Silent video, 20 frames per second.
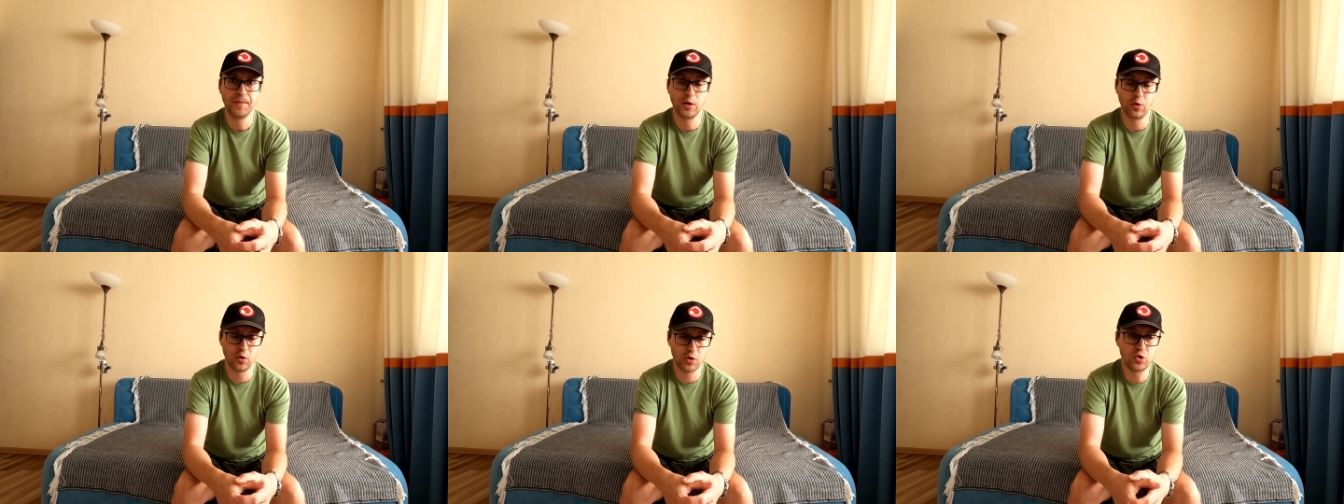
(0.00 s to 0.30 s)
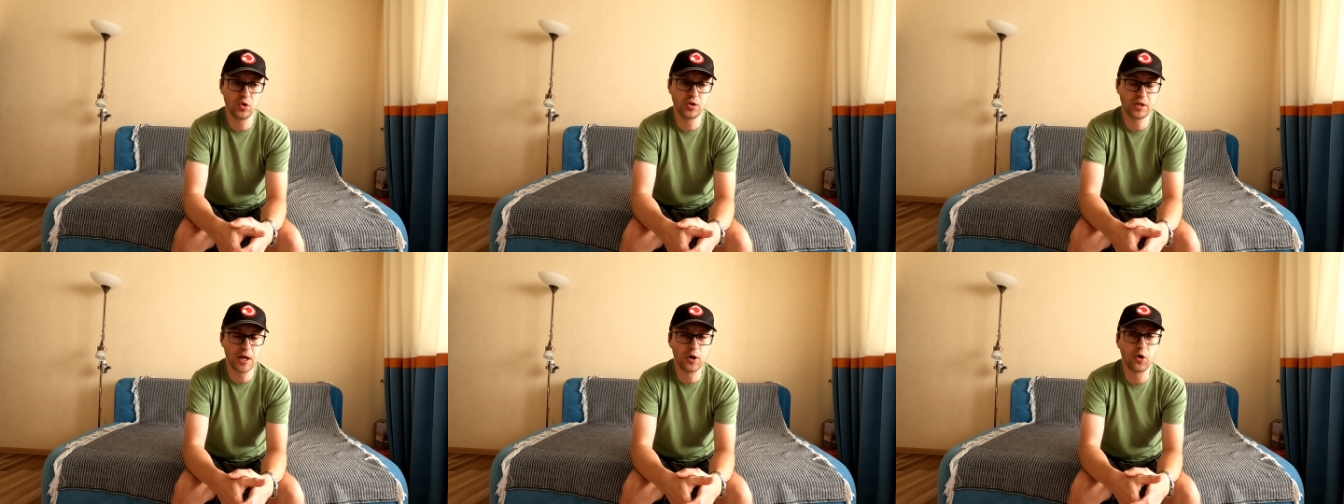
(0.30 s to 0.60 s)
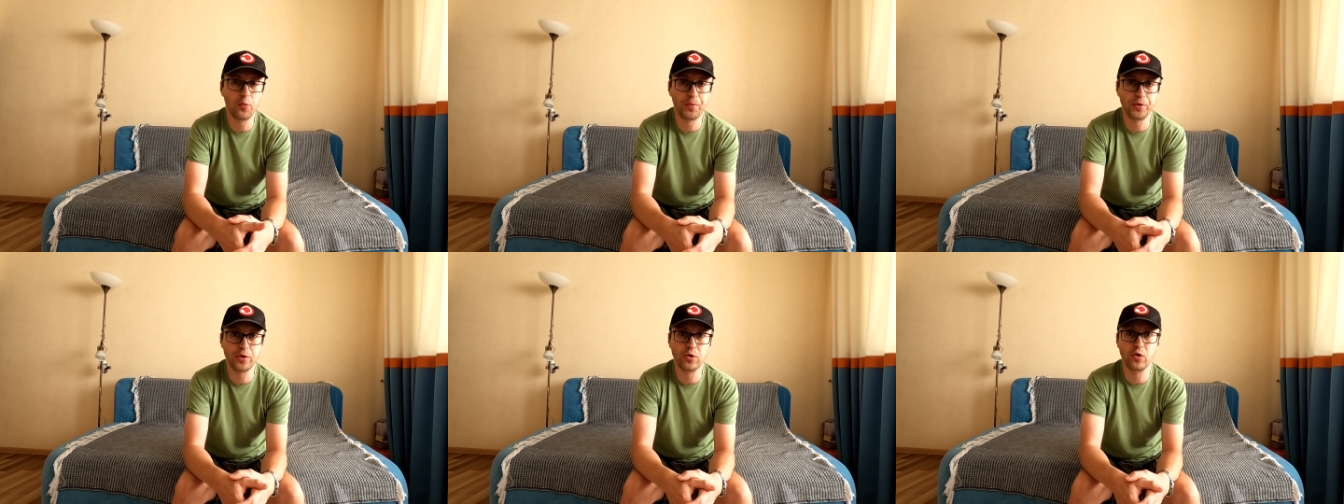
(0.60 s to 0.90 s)
Я говорю, что тебе
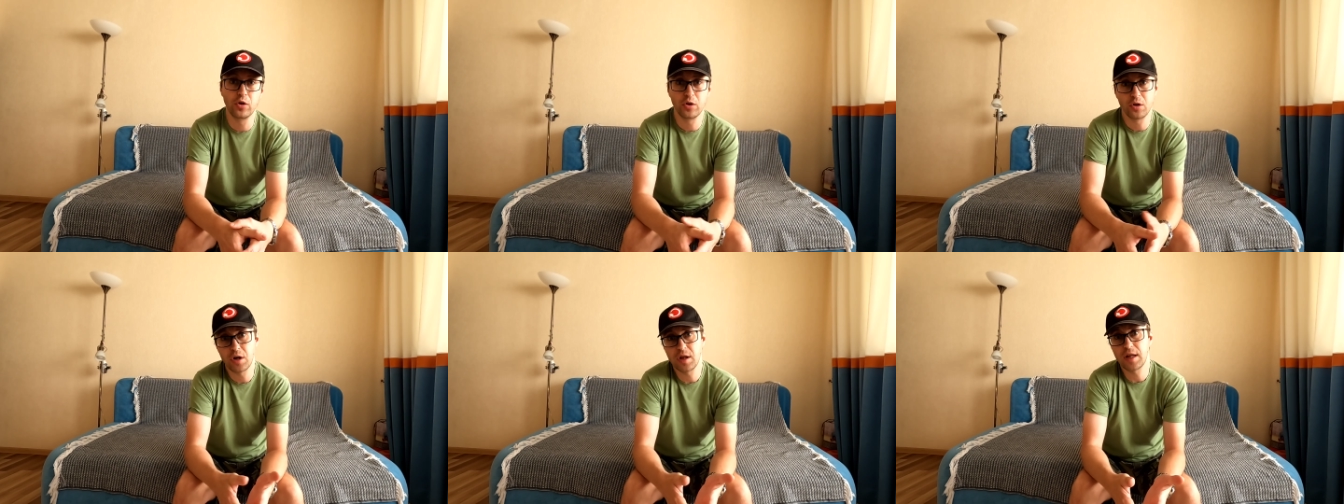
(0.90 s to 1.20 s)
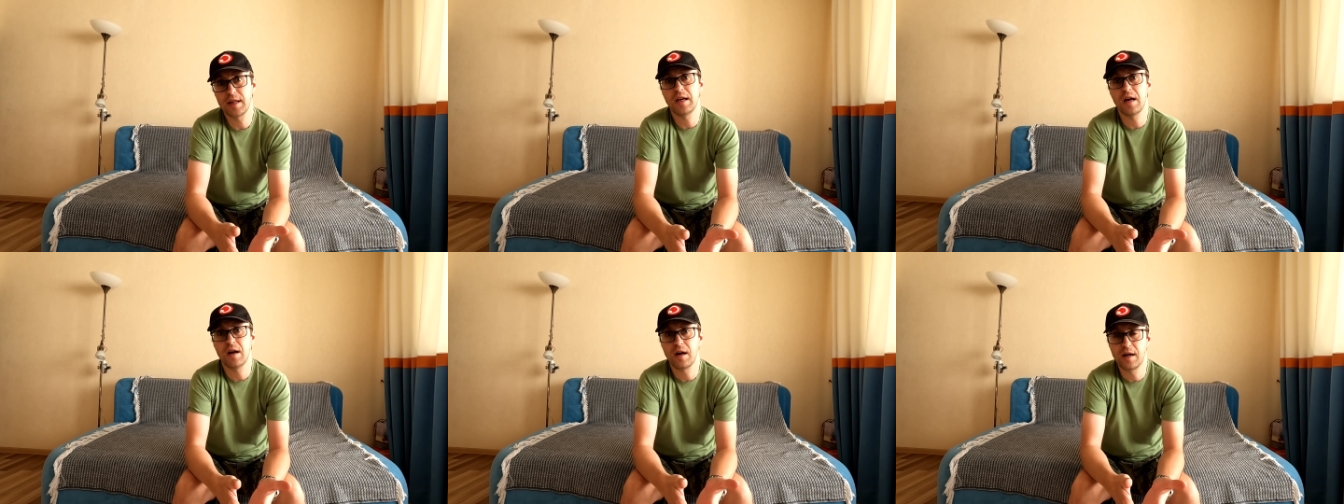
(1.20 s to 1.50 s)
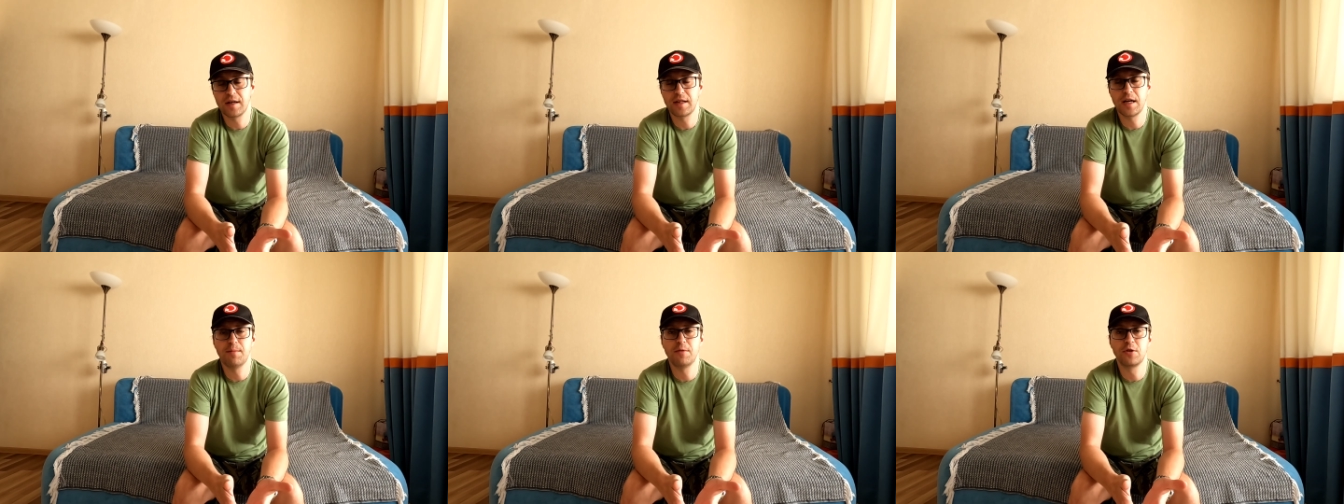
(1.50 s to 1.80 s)
купить? Я говорю, хотя,
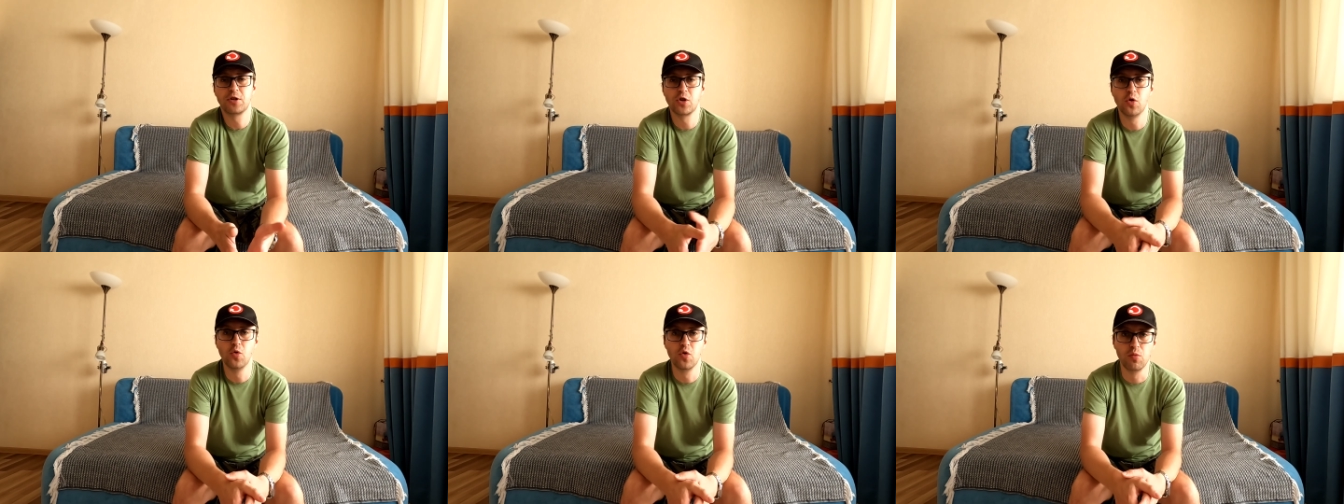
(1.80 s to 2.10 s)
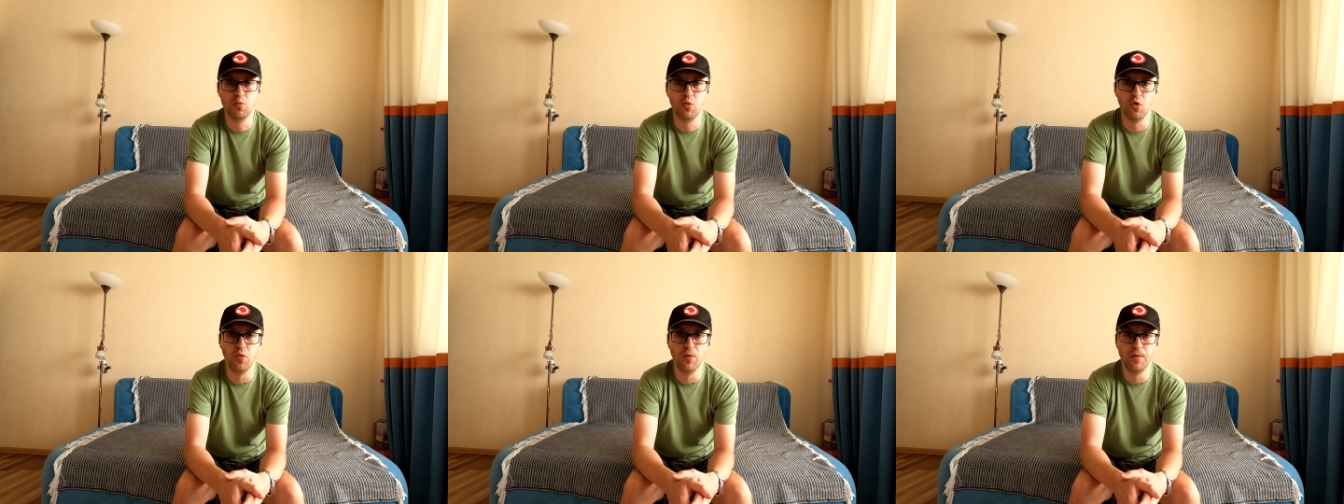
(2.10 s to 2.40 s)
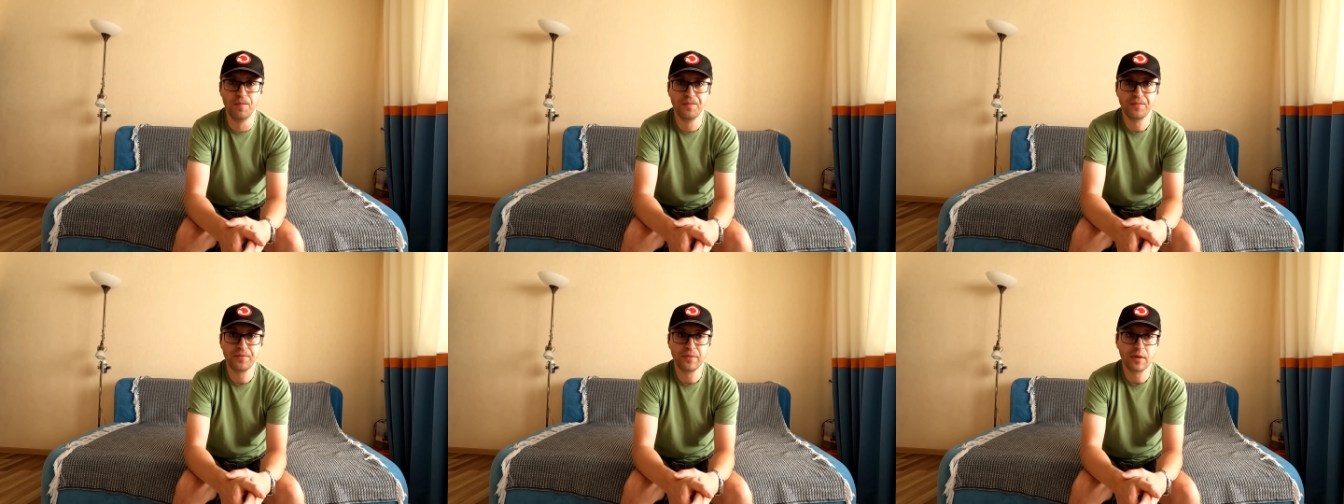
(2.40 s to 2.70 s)
хотя бы
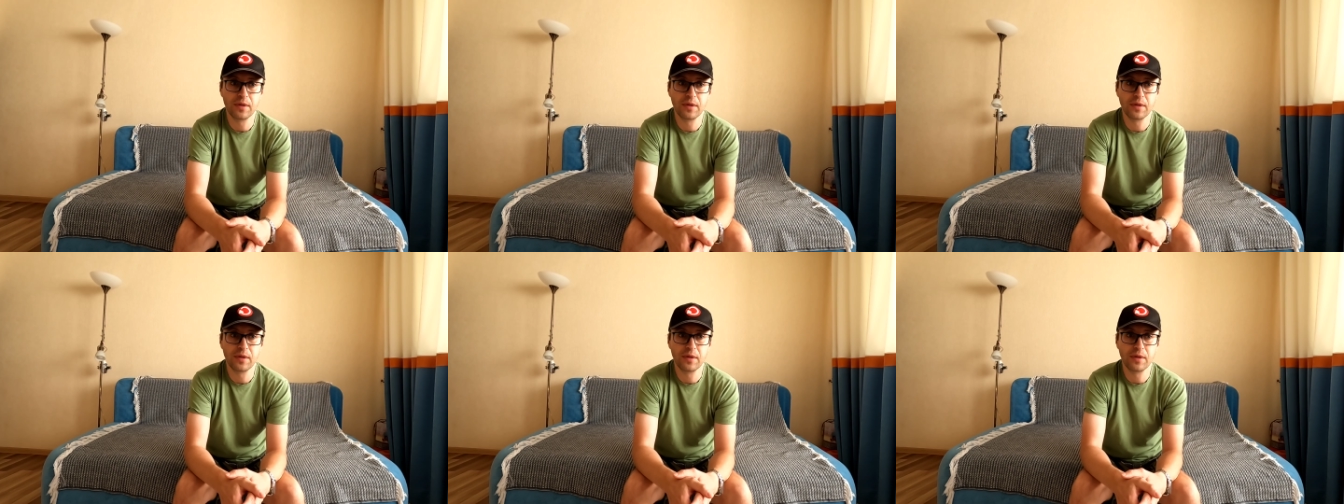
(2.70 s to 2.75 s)
шаурму.